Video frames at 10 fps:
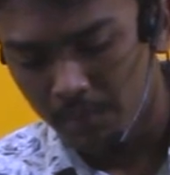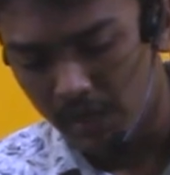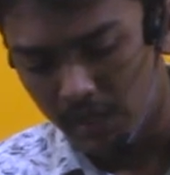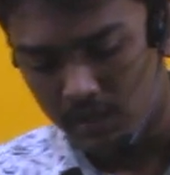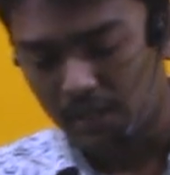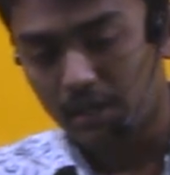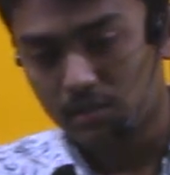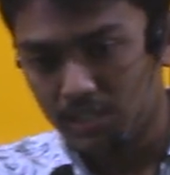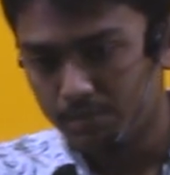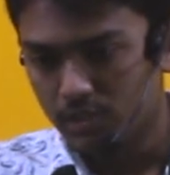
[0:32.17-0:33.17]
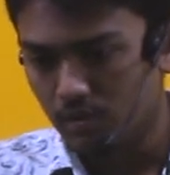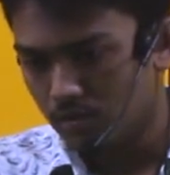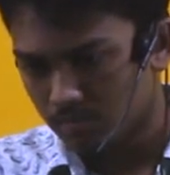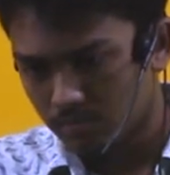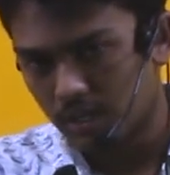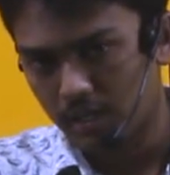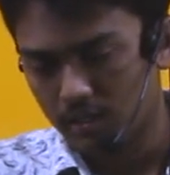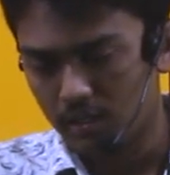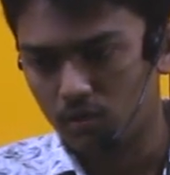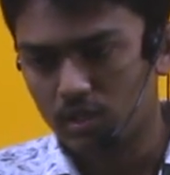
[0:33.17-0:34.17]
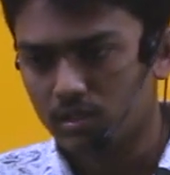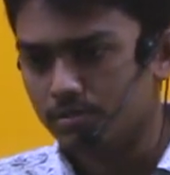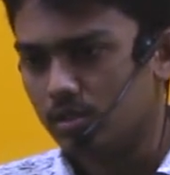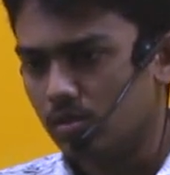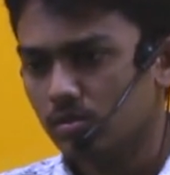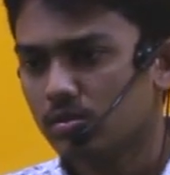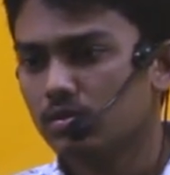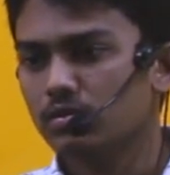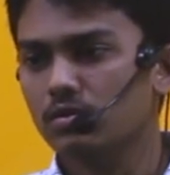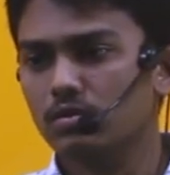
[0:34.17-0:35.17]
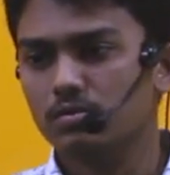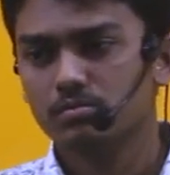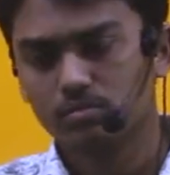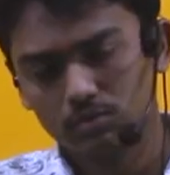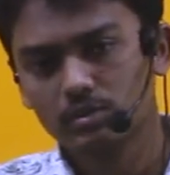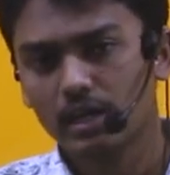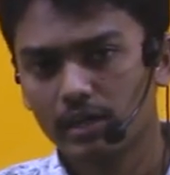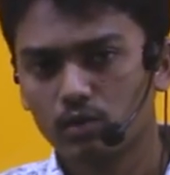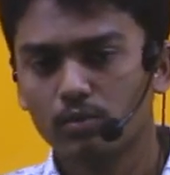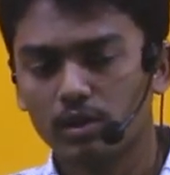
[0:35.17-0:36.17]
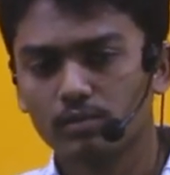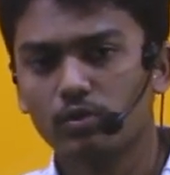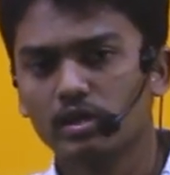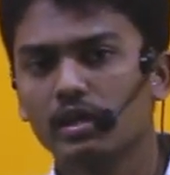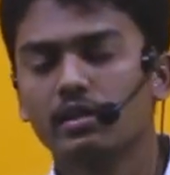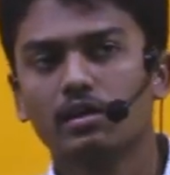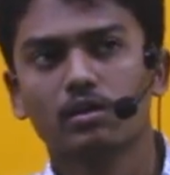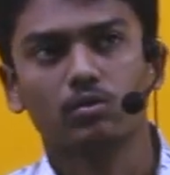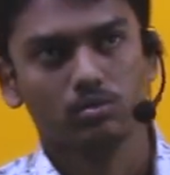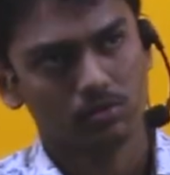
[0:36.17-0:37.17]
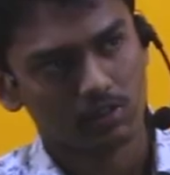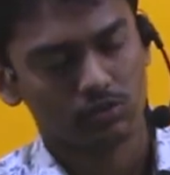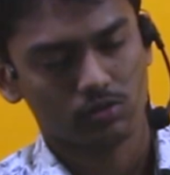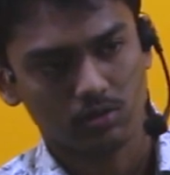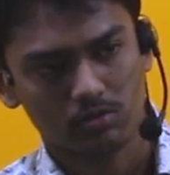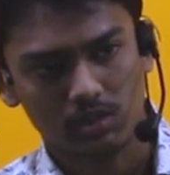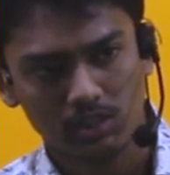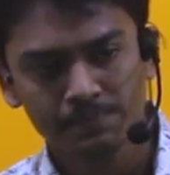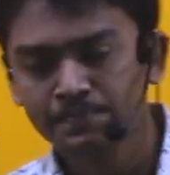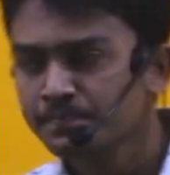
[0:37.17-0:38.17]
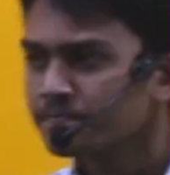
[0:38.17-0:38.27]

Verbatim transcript: মানে তার টিম ছিল তার আন্ডারে অনেক টিম ছিল তো তারা এরকম অনেক পরীক্ষা নিরীক্ষা করতো তেজস্ক্রিয়তা নিয়ে